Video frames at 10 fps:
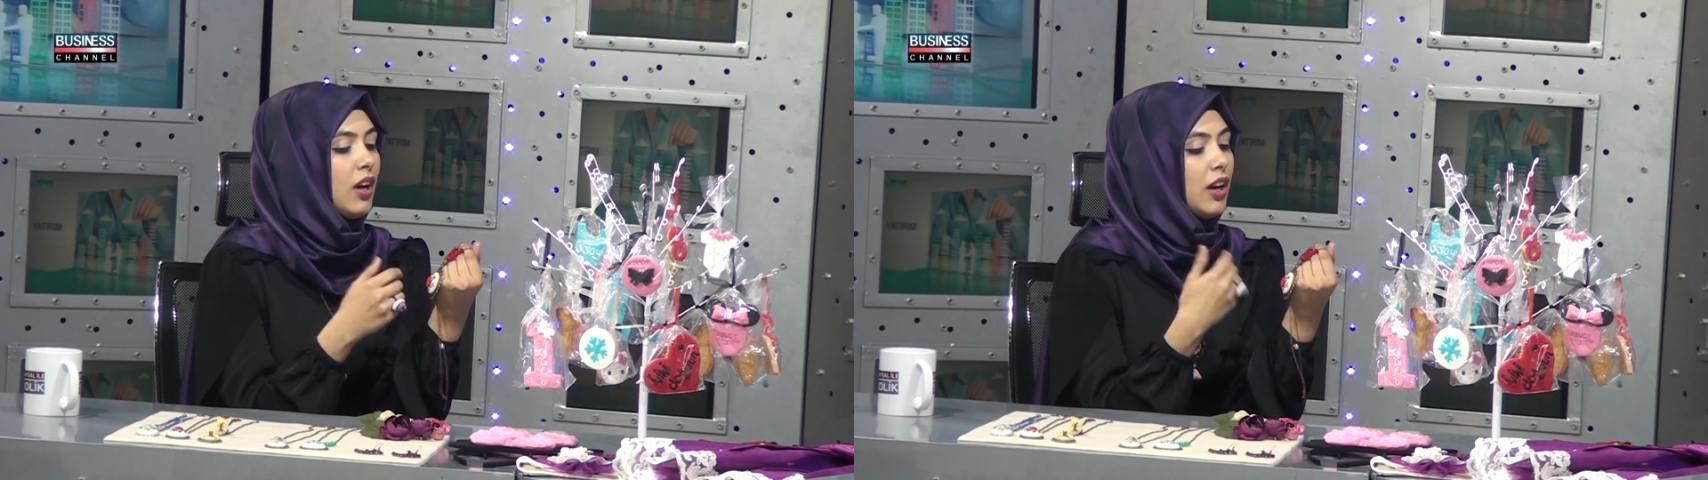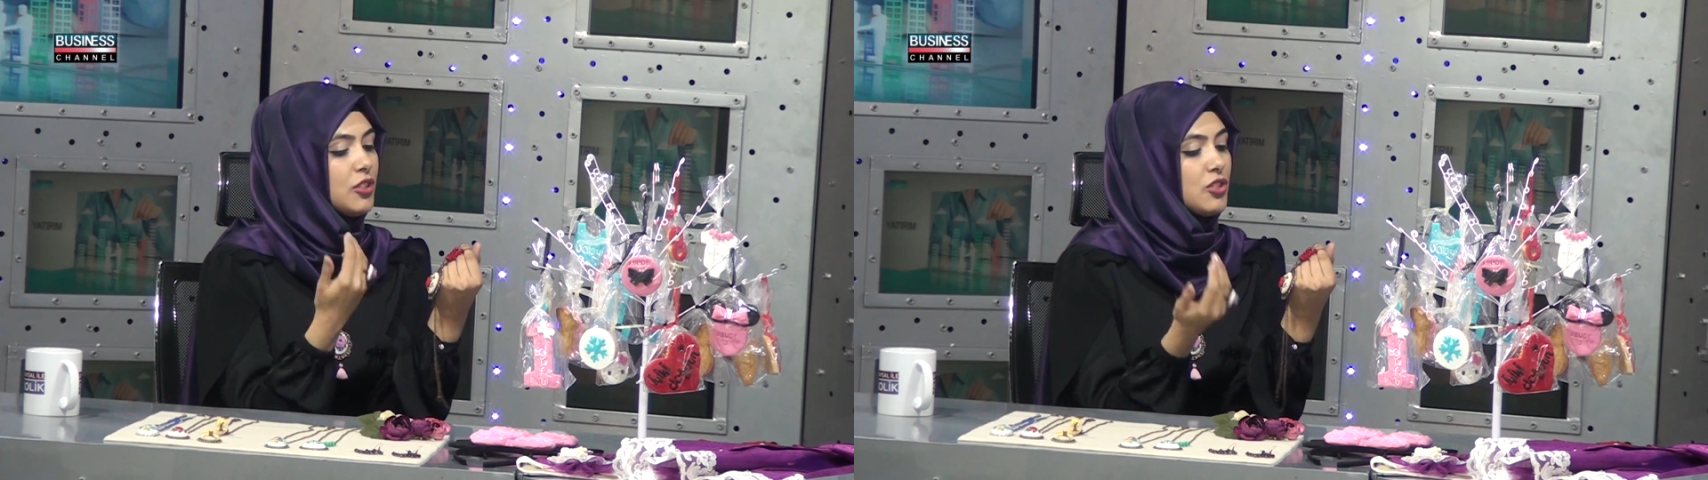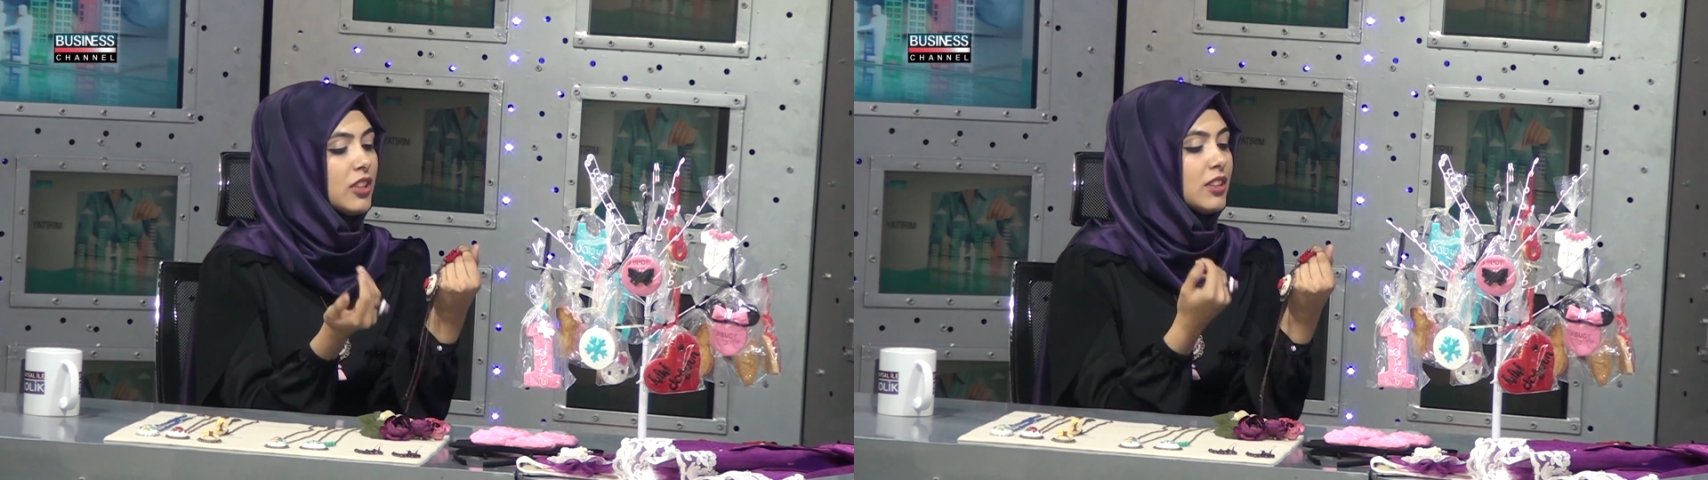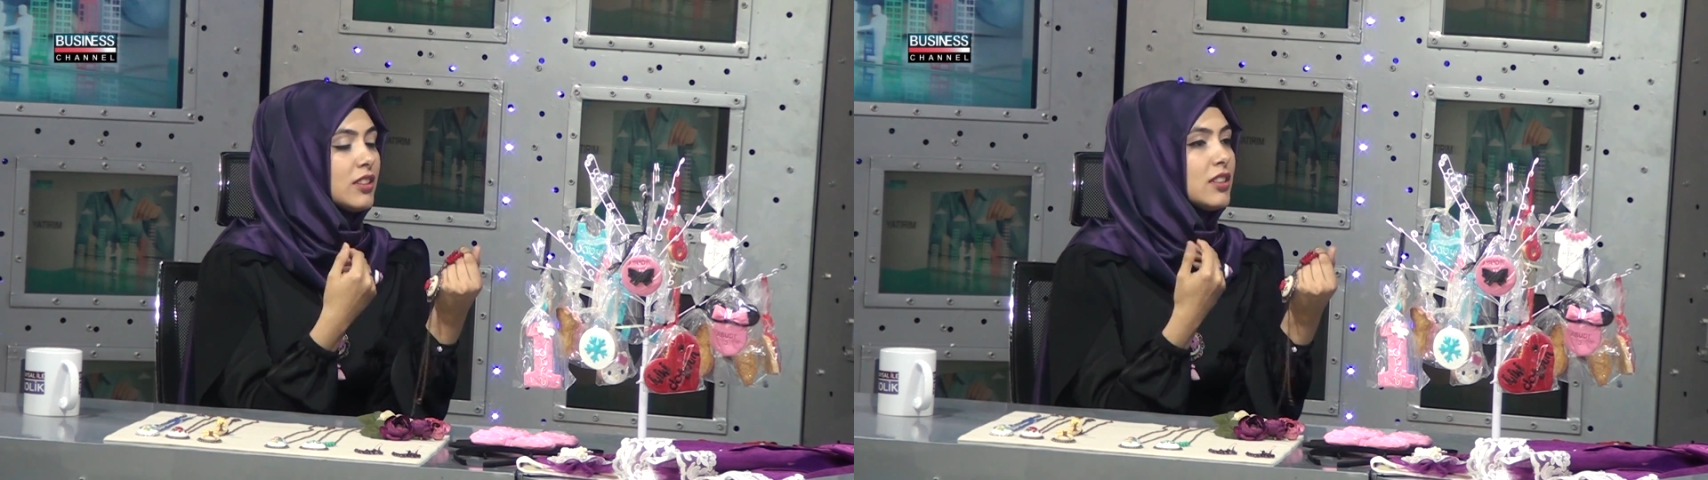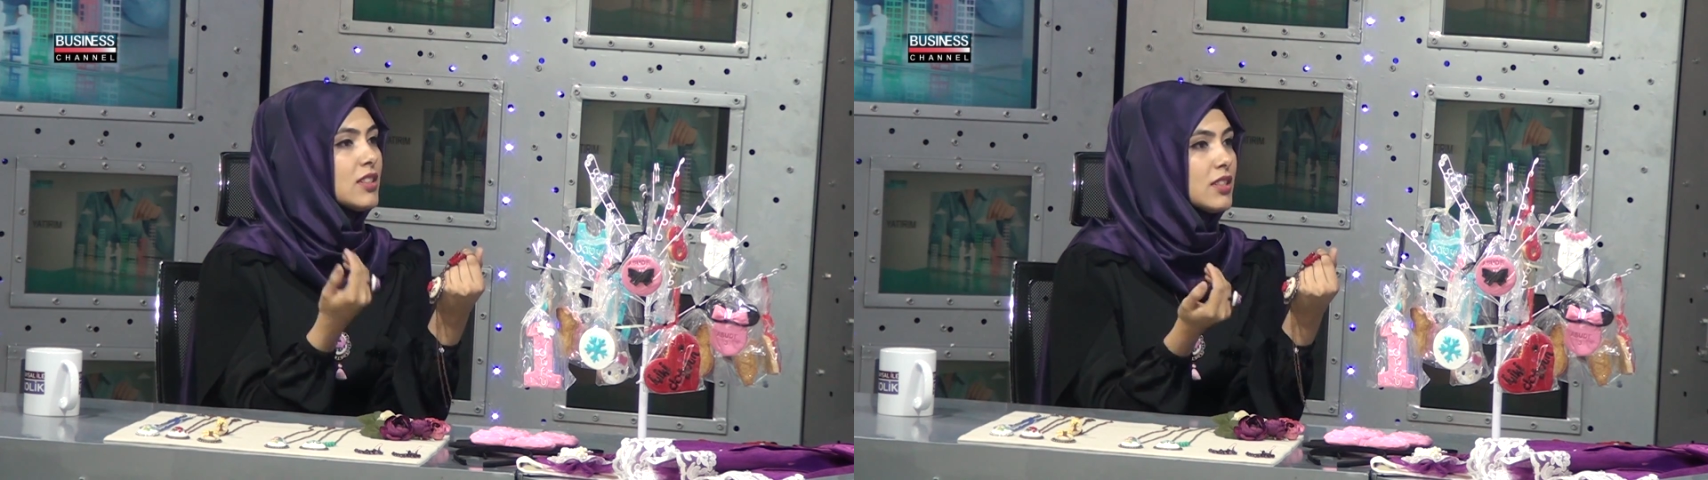Aynı
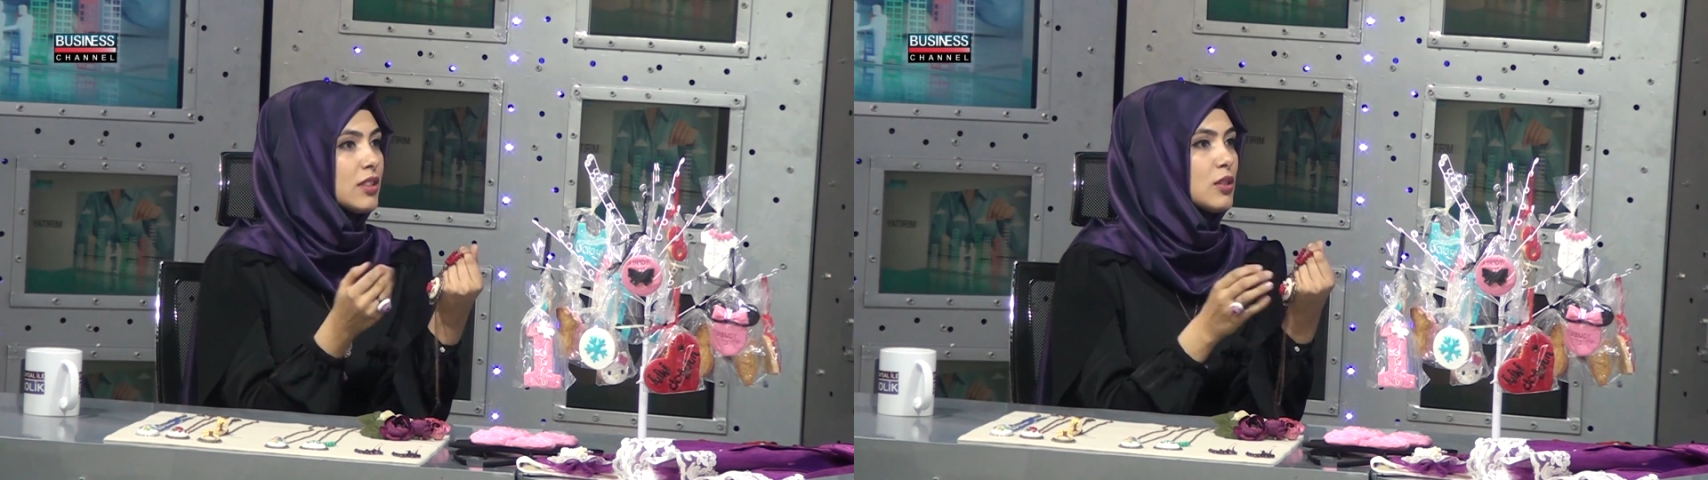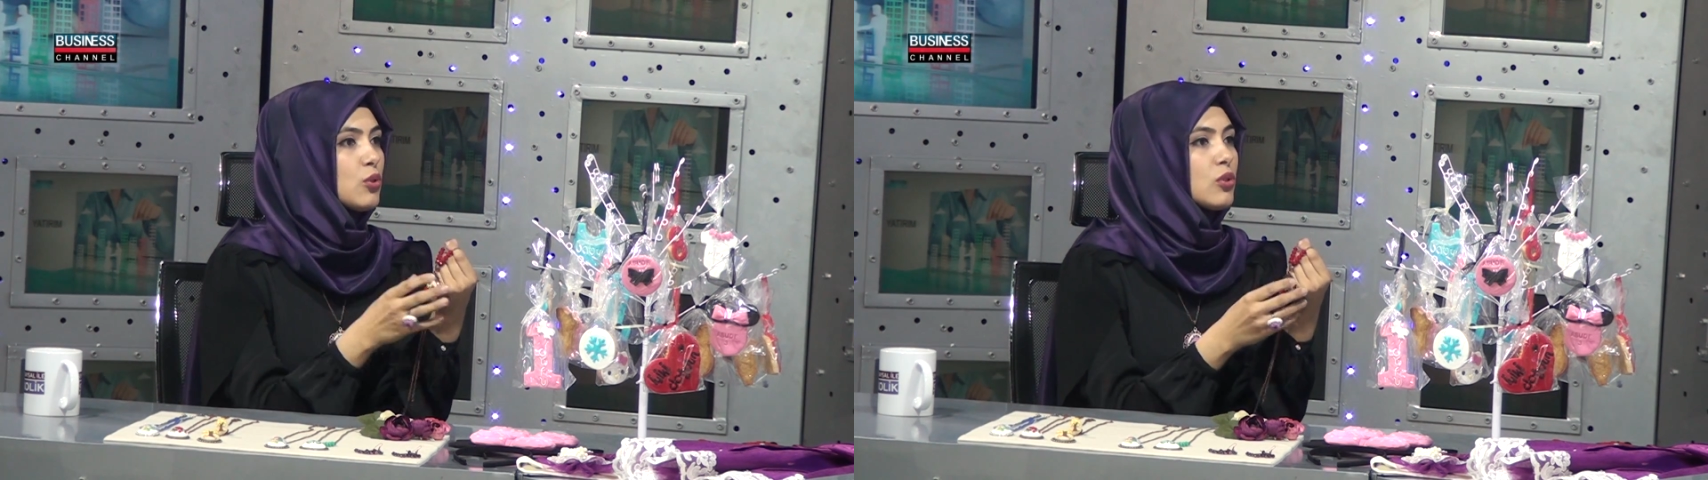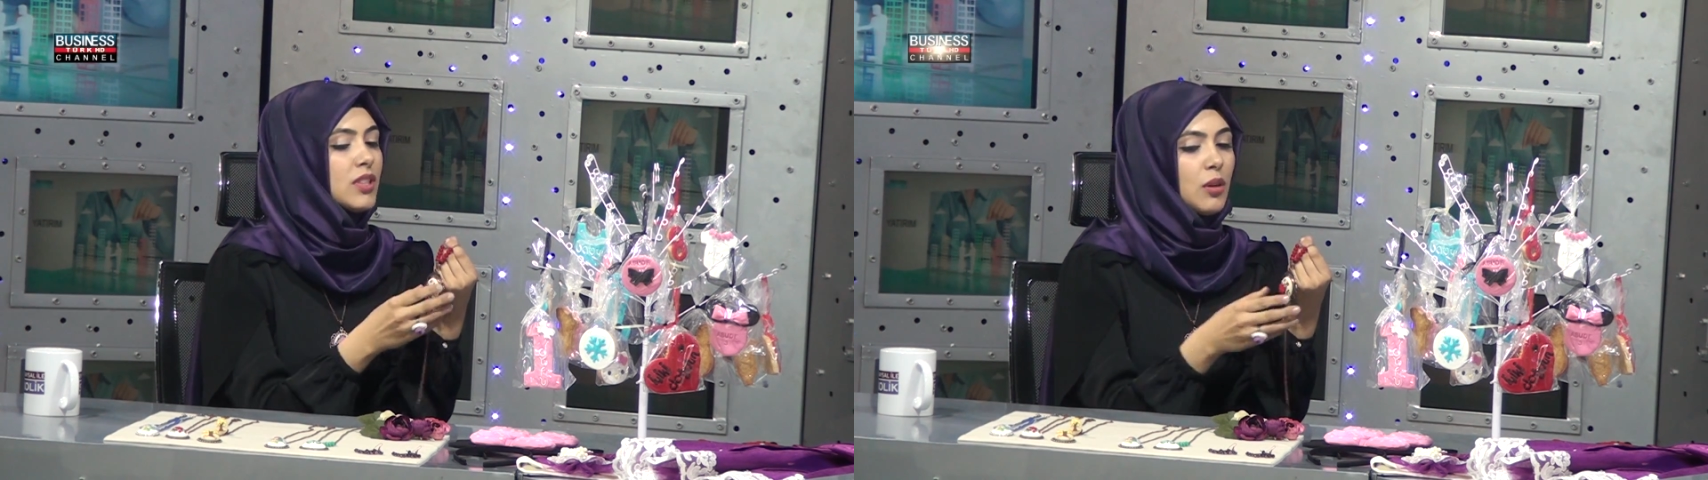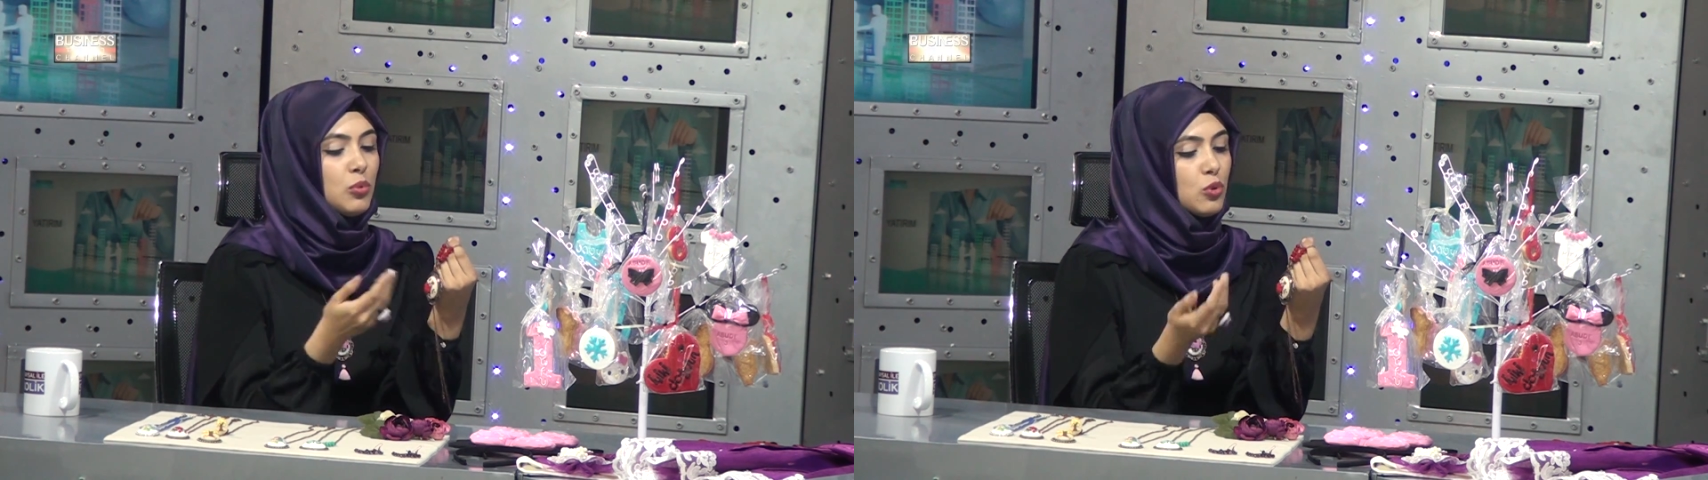şekilde de nasıl istiyorsan